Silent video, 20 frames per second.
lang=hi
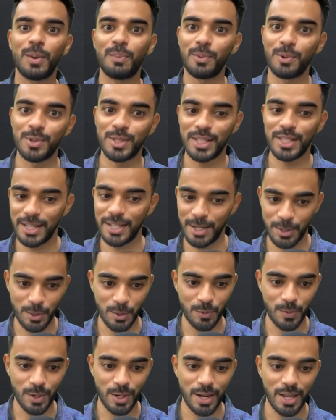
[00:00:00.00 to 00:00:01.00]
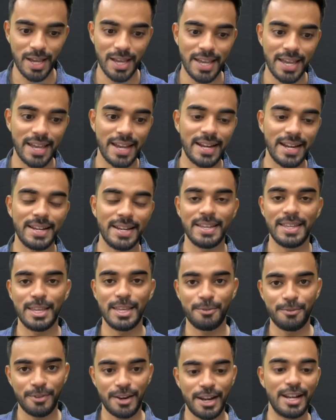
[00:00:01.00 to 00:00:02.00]
अपोजिट है इंट्रोवर्ट का एंड
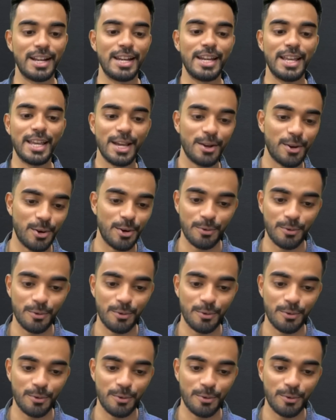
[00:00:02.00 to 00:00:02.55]
ये फ्रेंडली है